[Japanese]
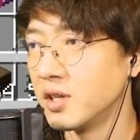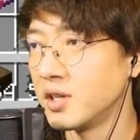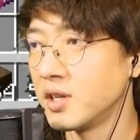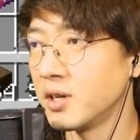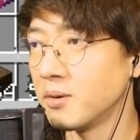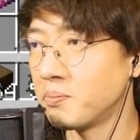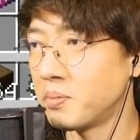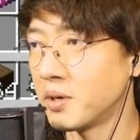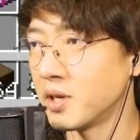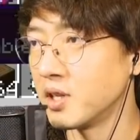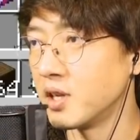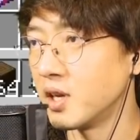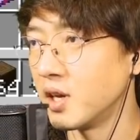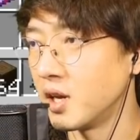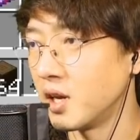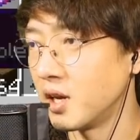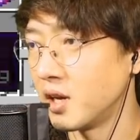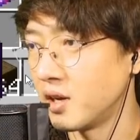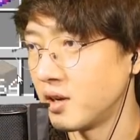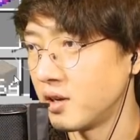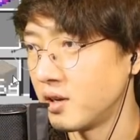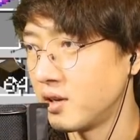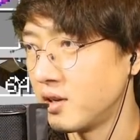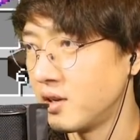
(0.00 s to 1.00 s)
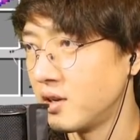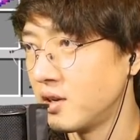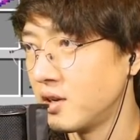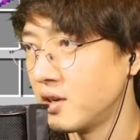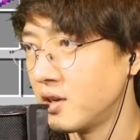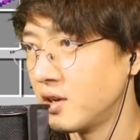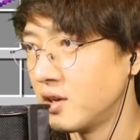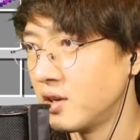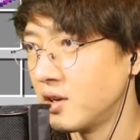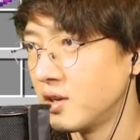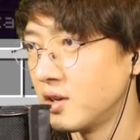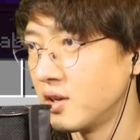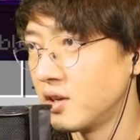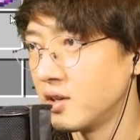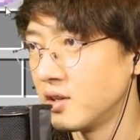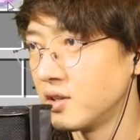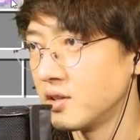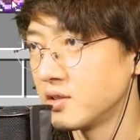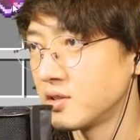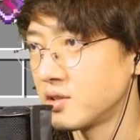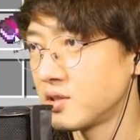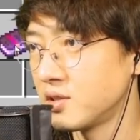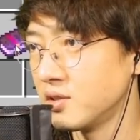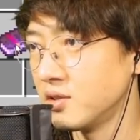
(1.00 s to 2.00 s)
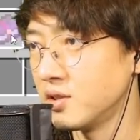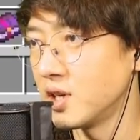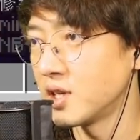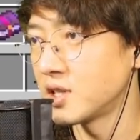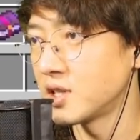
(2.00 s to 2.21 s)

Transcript: やっぱりね、ツル